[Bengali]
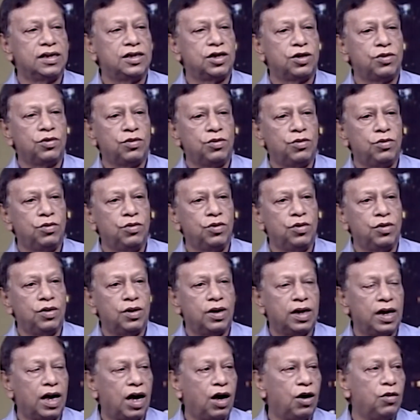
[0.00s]
যেন
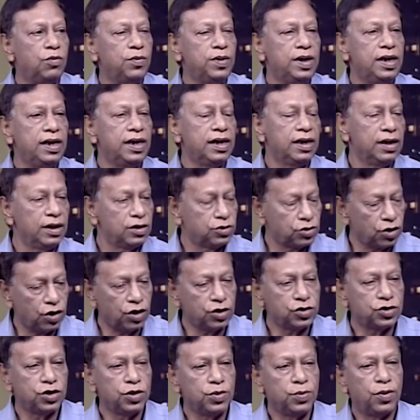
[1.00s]
আওয়ামী লীগ
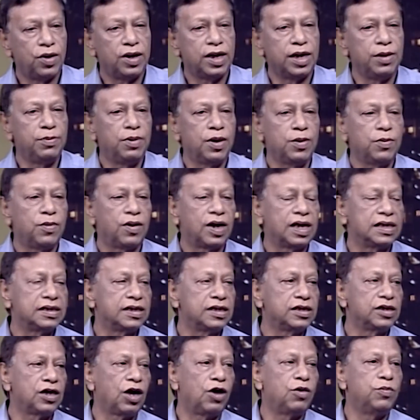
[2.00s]
সরাসরি বলে এইভাবে বলা
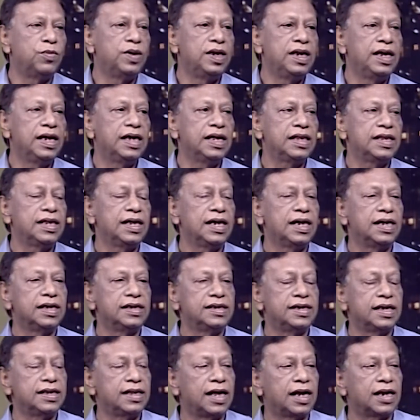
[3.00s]
যায় যে আওয়ামী লীগের থেকে
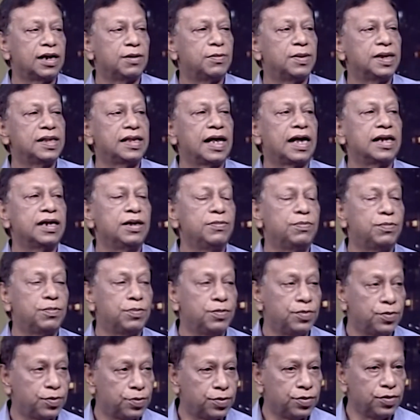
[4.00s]
যে দাঁড়াবে তারই
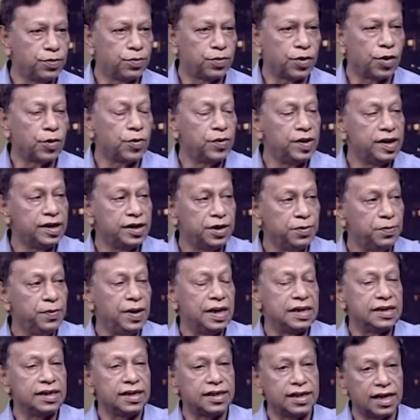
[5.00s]
প্রবাবিলিটি
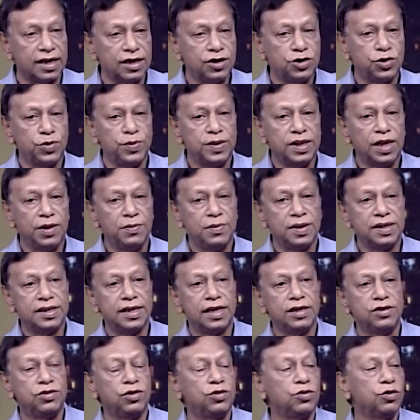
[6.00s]
বেশি তারই সুবিধা
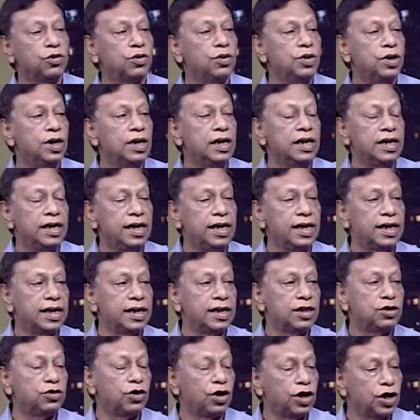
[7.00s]
বেশি এই জন্য
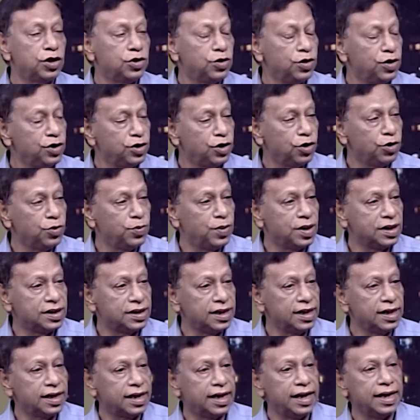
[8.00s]
এখানে ধরাধরিটাও
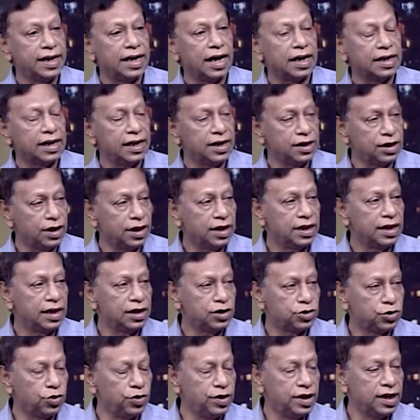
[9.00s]
বেশি কে কাকে
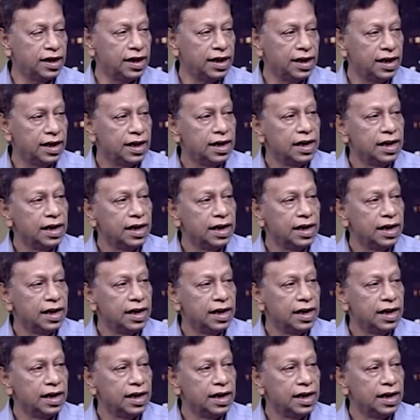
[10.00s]
সরিয়ে